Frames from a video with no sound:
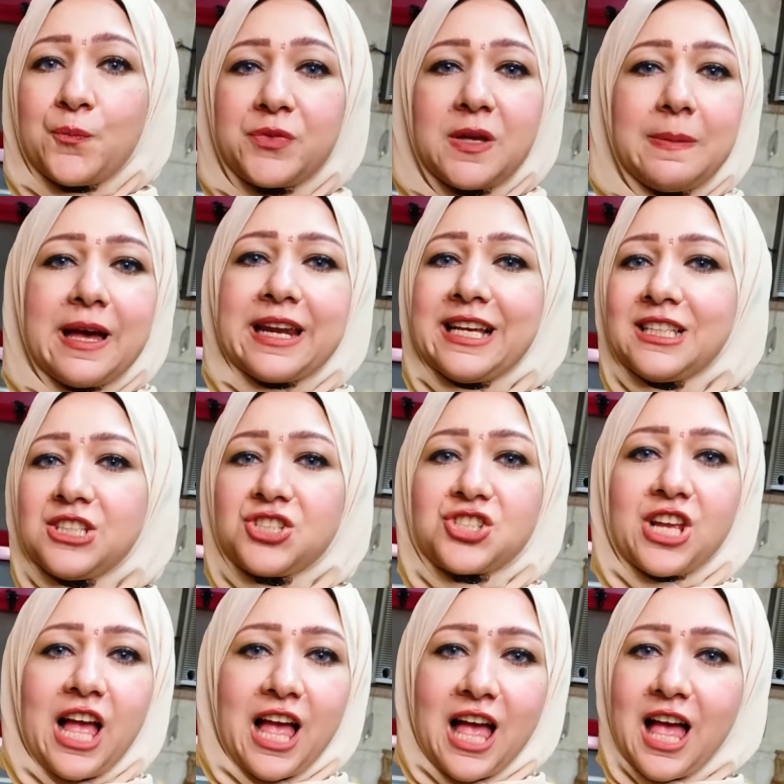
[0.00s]
وبتبقى ريحه
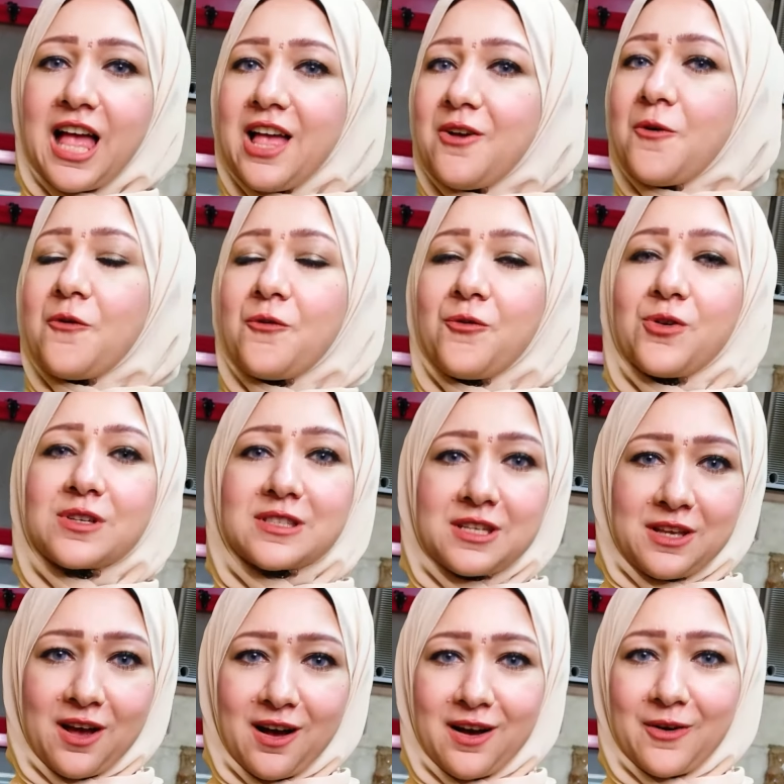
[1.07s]
الشقه
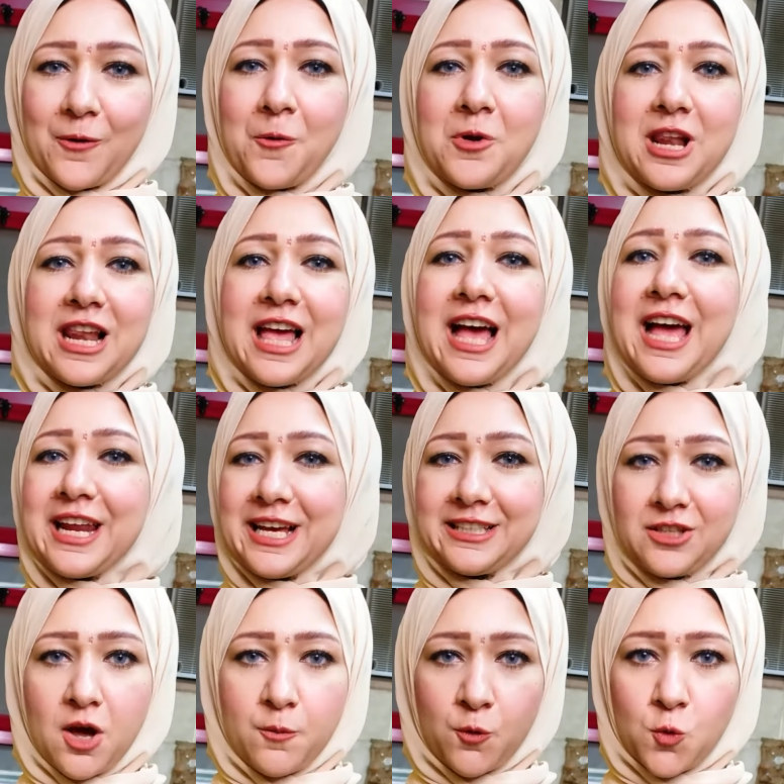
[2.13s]
فظيعه كلها
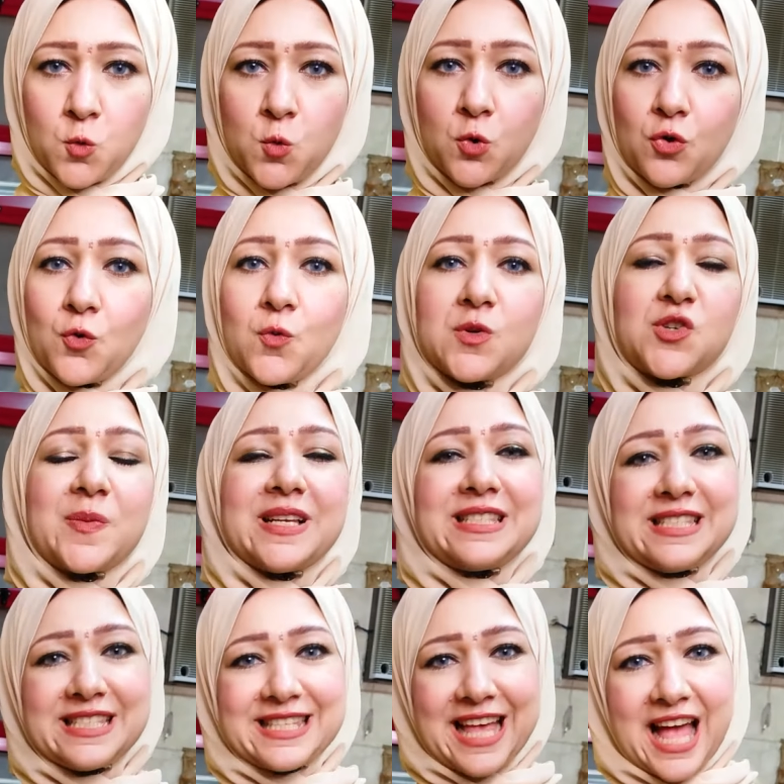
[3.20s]
ريحتها بخور ومش
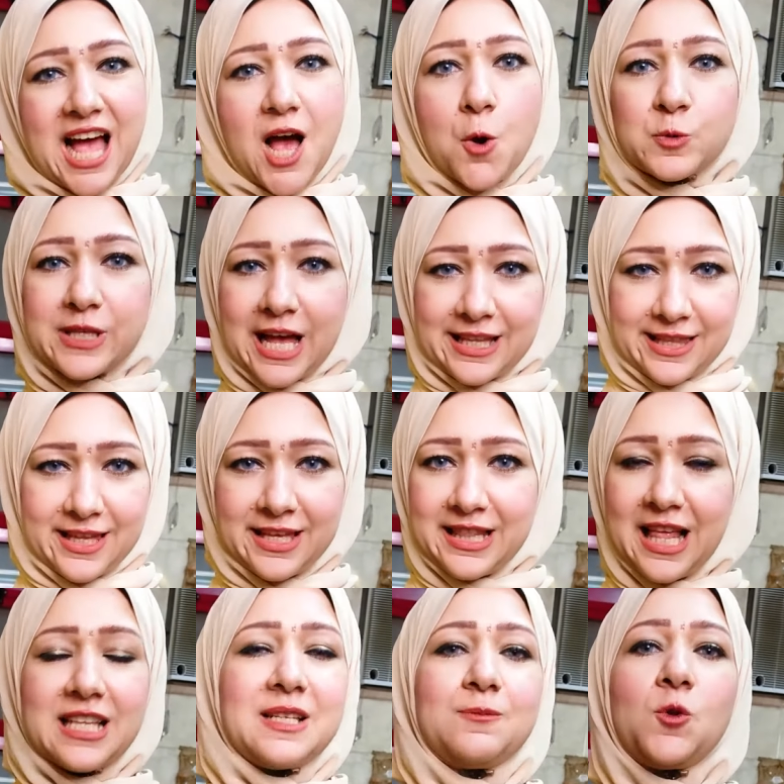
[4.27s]
بس ساعه او
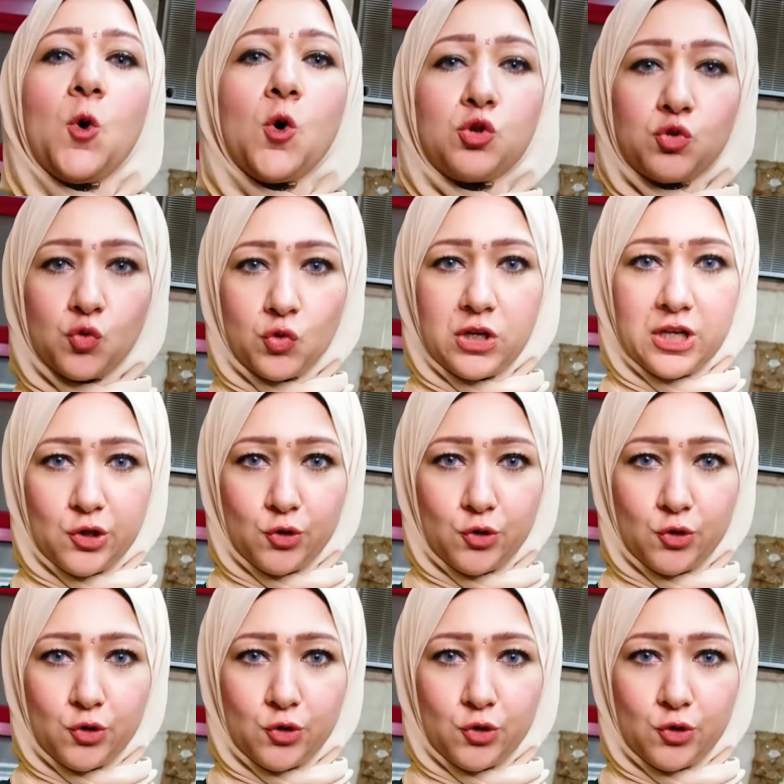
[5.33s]
ساعتين لا دي بتقعد طول